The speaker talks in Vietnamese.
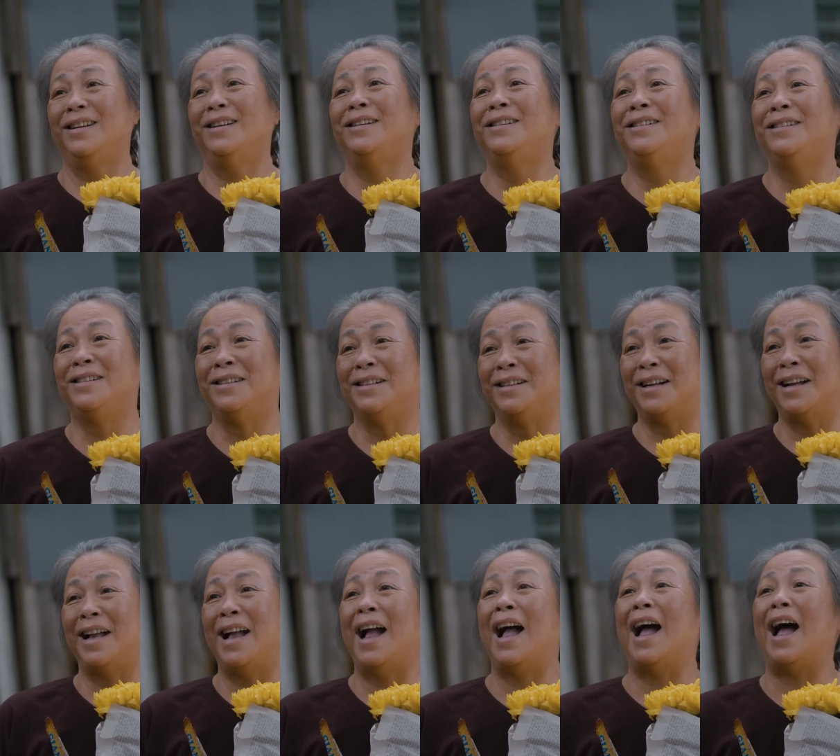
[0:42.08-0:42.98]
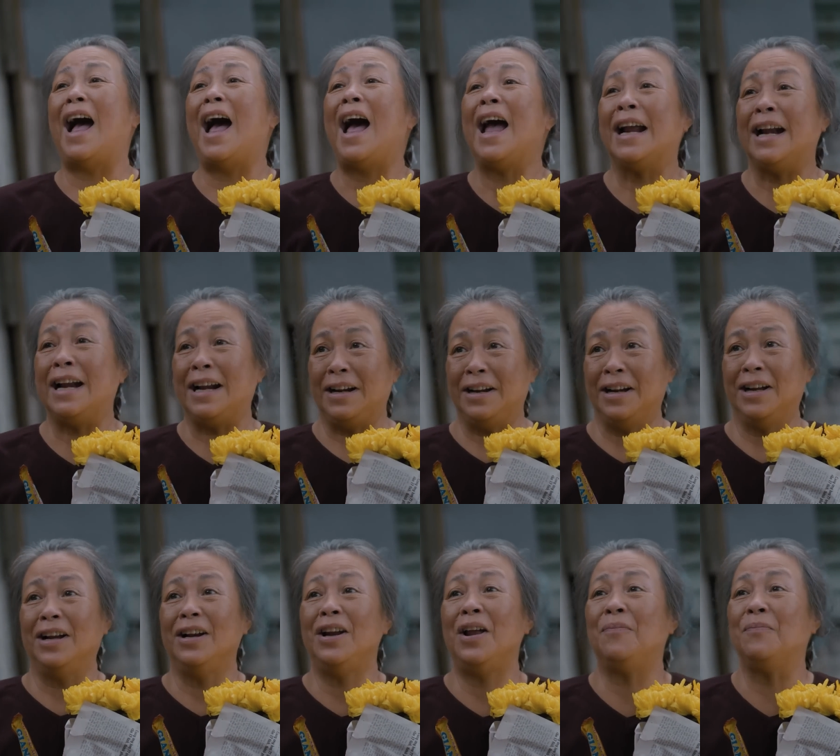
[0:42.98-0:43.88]
Ừ, ai lại
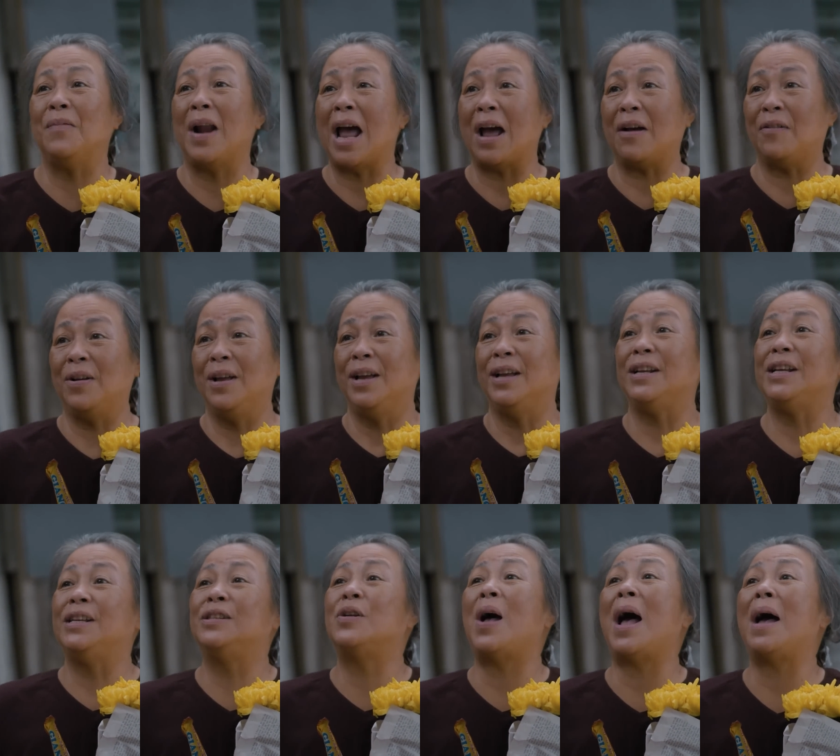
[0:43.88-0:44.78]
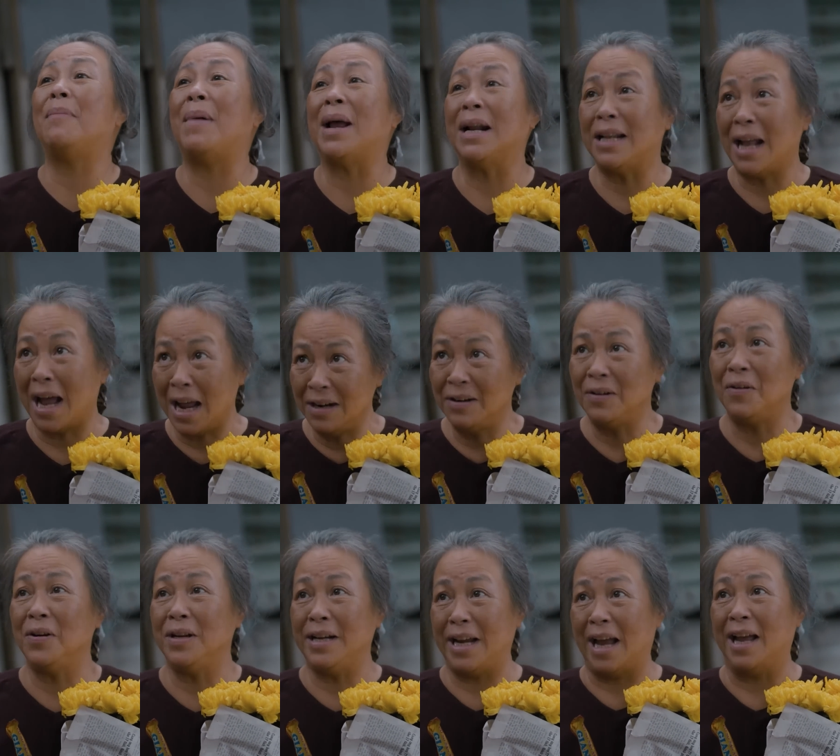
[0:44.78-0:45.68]
nỡ lòng nào đi dọa bản thân
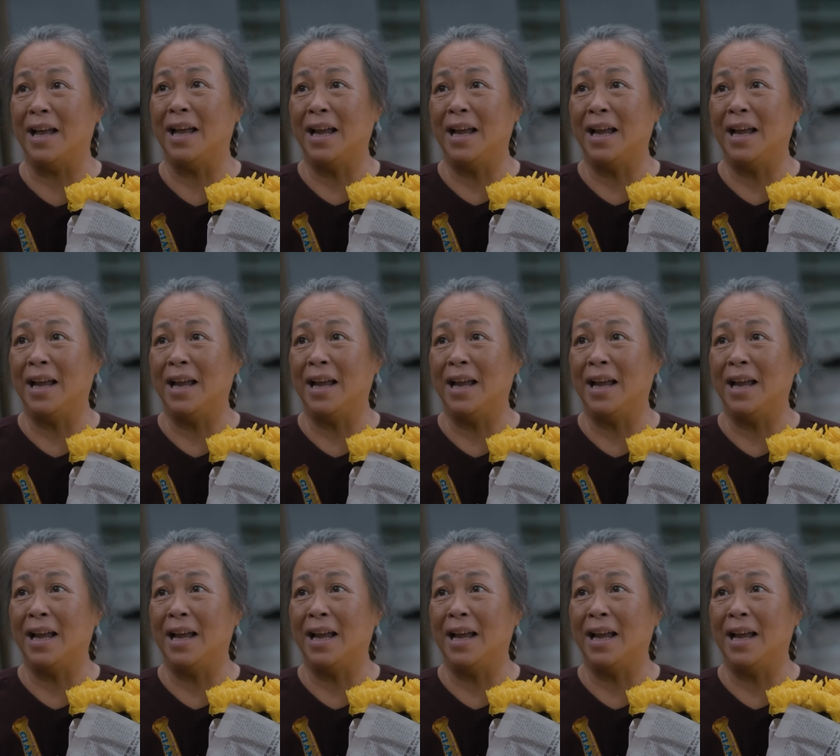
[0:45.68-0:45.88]
con nhỉ.